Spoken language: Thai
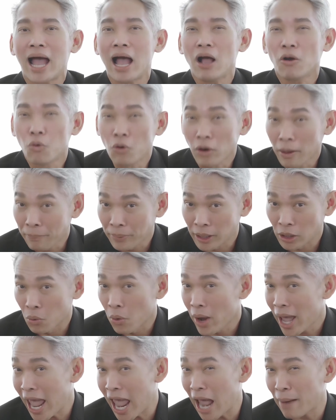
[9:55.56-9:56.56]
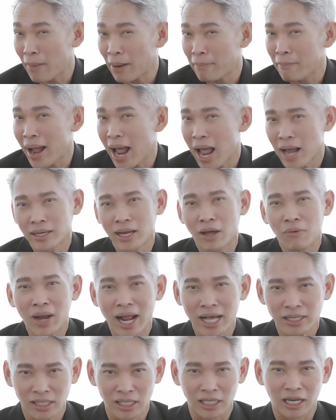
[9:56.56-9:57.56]
ถ้าคุณผิวแห้งมากๆเนี่ยเว
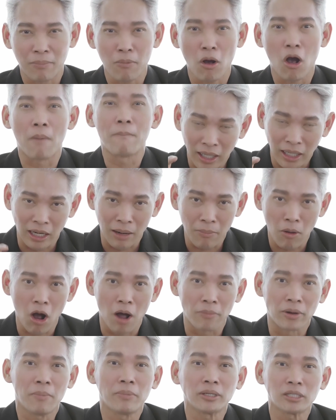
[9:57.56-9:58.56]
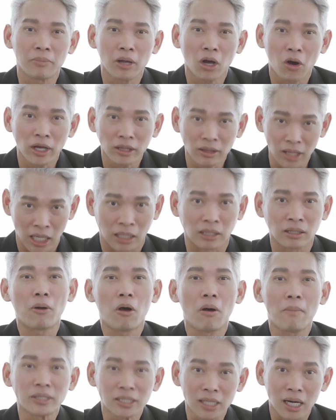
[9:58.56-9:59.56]
ลาฉีดน้ำหอมกลิ่นน้ำหอมเนี่ยมันจะไม่ค่อยติดเพ
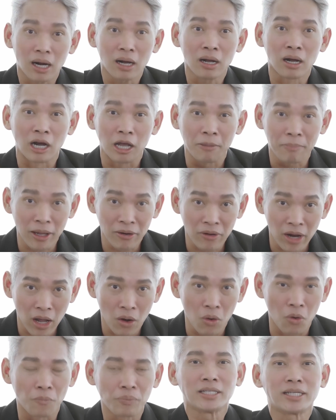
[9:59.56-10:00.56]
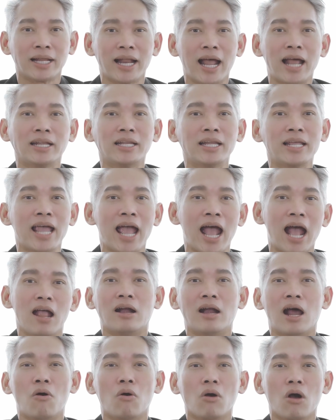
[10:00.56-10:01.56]
ราะว่ามันจะระเหยไปเร็วฉะนั้นเนี่ย
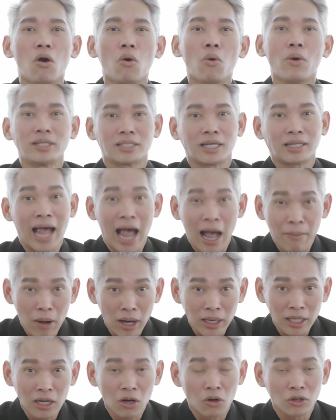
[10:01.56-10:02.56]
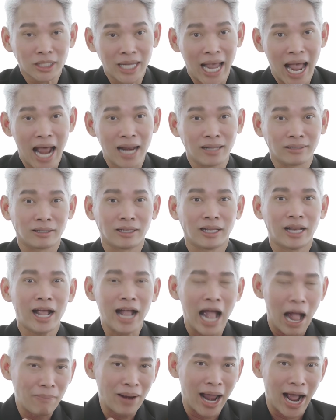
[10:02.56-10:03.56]
เราก็ควรจะทาบอดี้โลชั่น
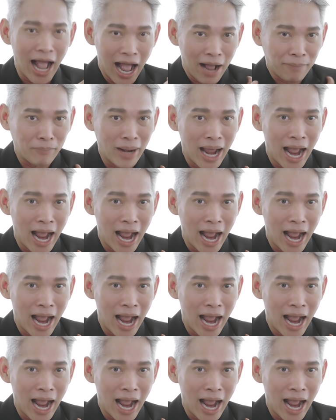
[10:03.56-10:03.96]
นะครับหลังอาบ